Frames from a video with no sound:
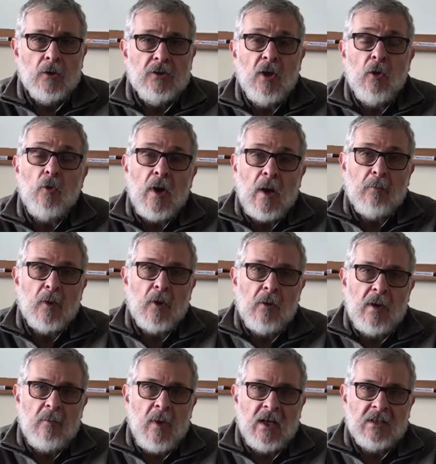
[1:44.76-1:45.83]
de una
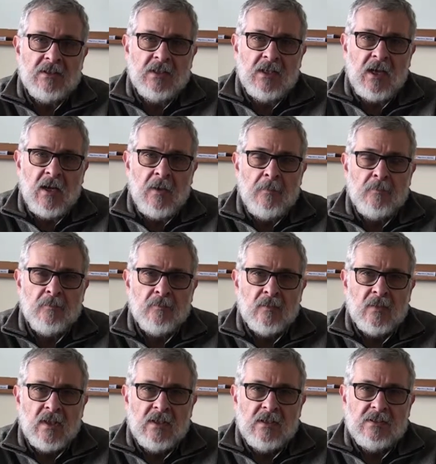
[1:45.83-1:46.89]
problemática,
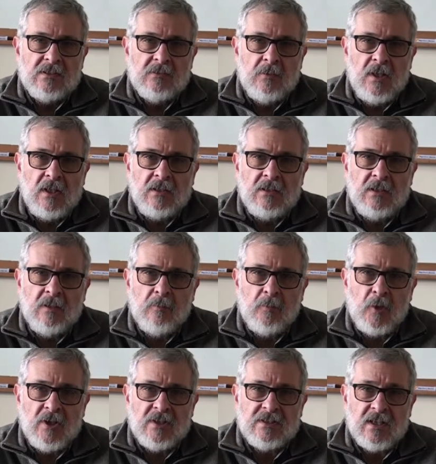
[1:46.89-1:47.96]
si bien
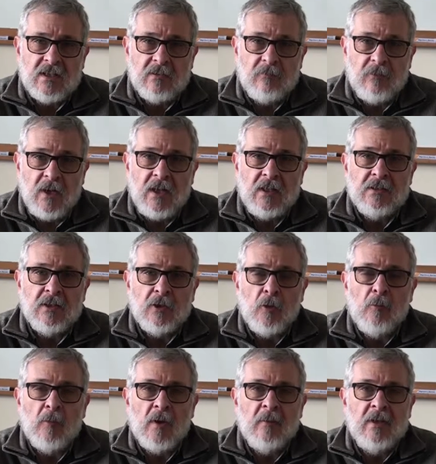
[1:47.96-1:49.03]
puede ser diferente y
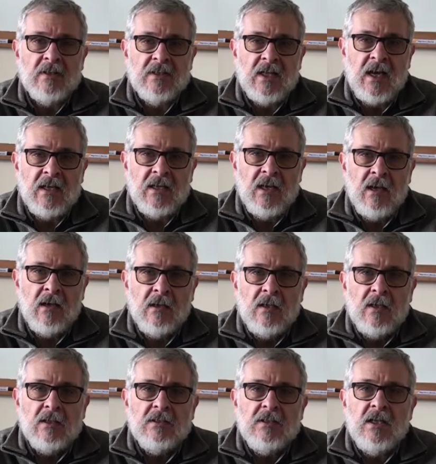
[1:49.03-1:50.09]
complementaria,
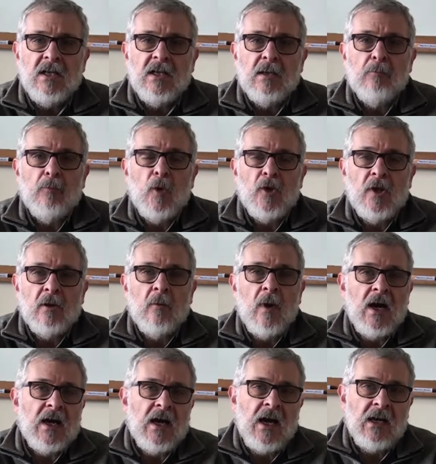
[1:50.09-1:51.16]
tiene que poder
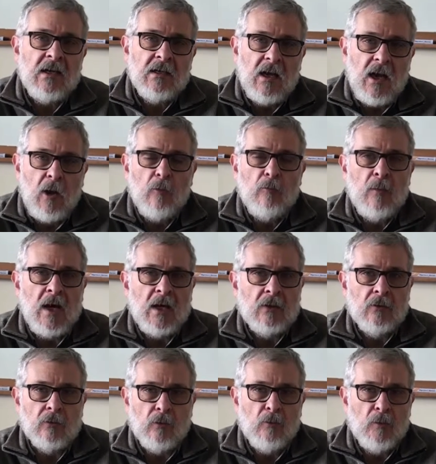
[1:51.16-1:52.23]
bajar a un
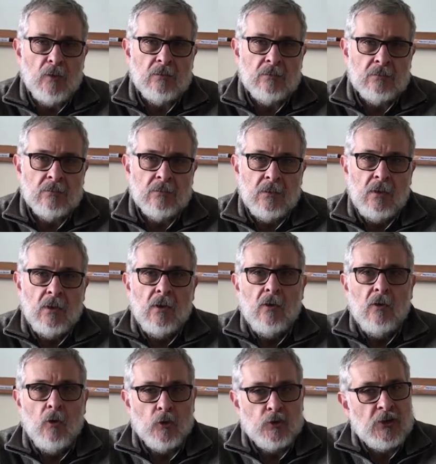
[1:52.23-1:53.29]
marco común.
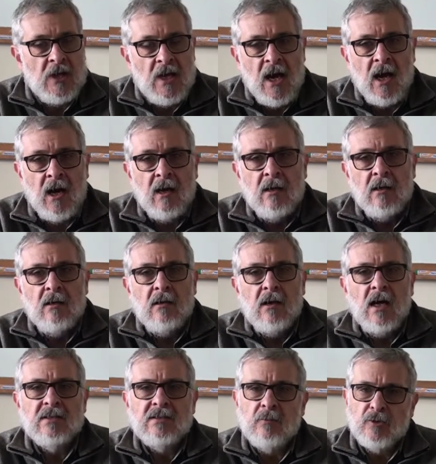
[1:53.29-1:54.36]
O sea,
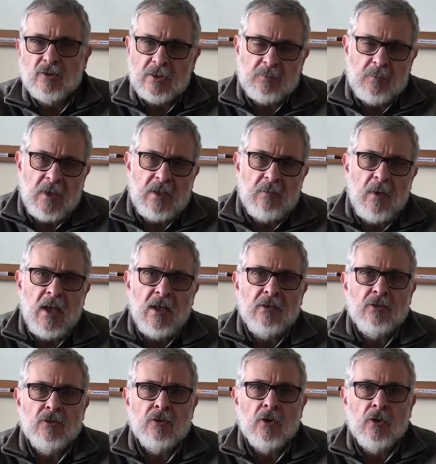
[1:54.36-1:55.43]
hacemos
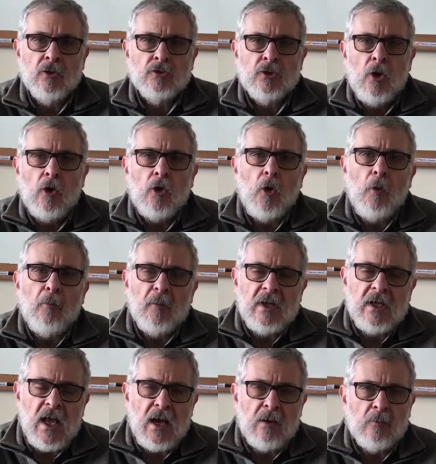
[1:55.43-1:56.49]
experimentos,
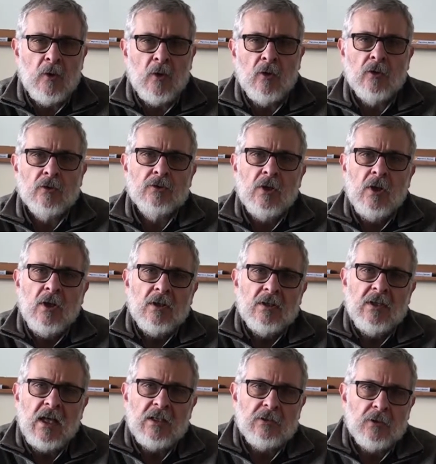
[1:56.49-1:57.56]
combinamos
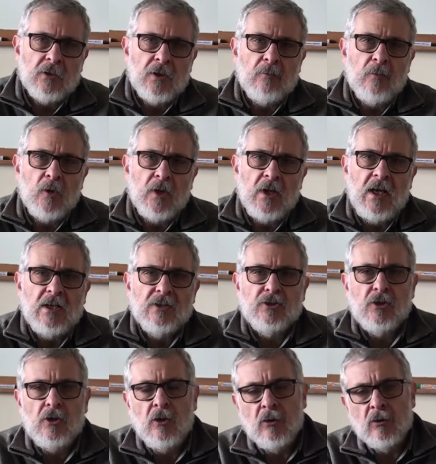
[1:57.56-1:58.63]
datos de
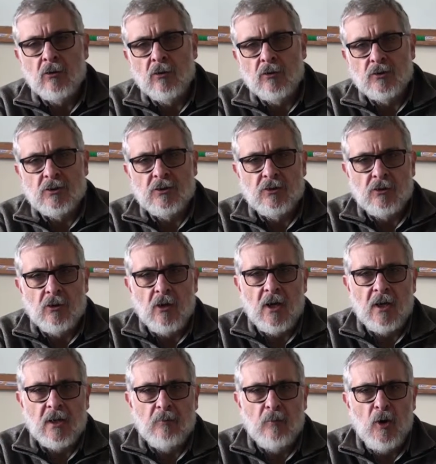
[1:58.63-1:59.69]
modelación con
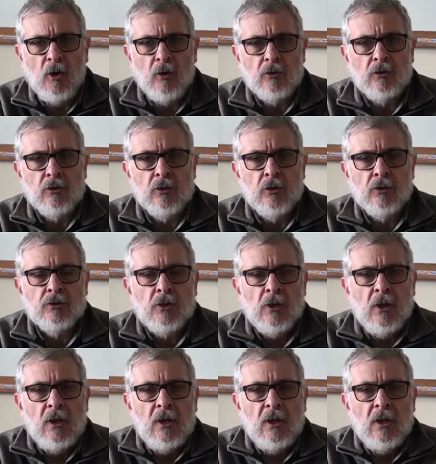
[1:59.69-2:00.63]
sensores remotos,